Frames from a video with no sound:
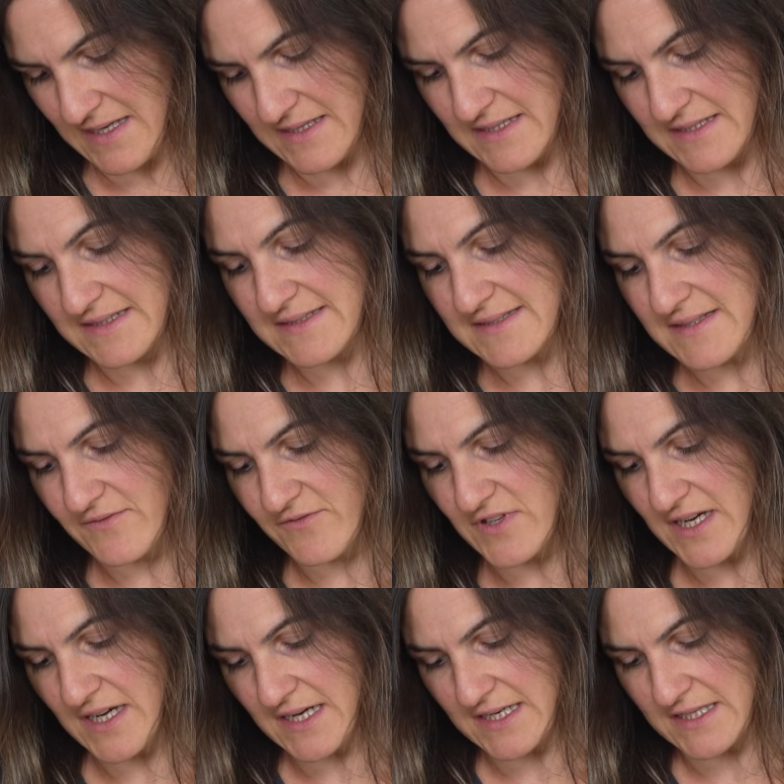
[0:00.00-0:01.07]
die ist
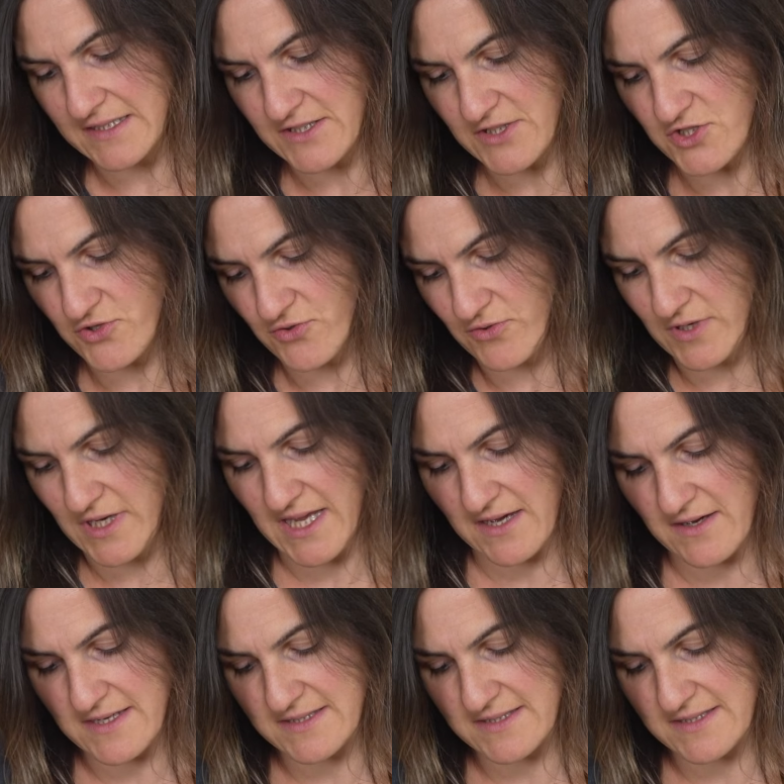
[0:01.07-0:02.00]
wirklich schön. Gell?